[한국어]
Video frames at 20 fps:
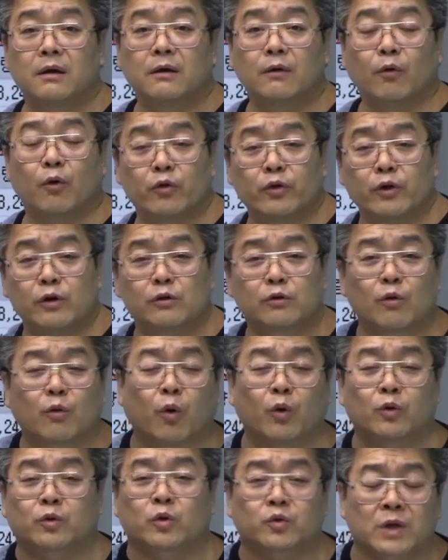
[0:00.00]
오늘도
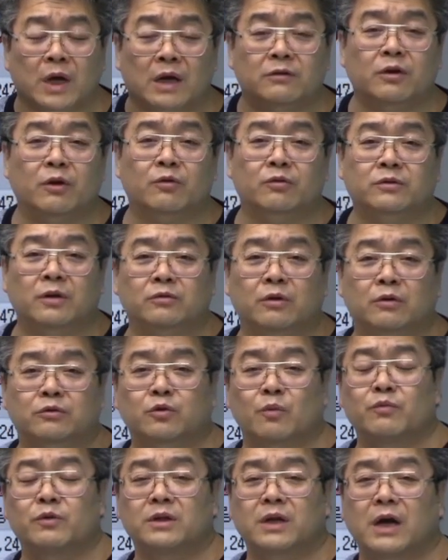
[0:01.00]
고소장 새로 써서
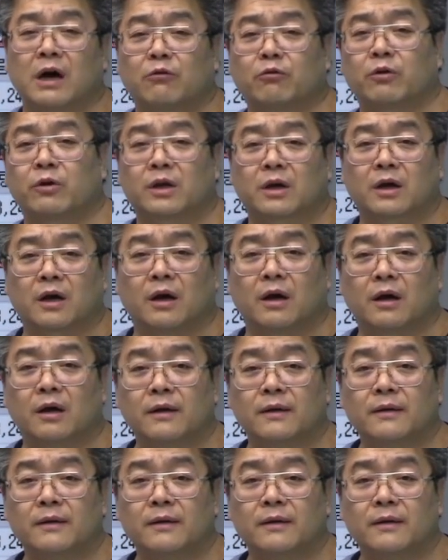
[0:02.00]
좀 넣으라고 그러니까.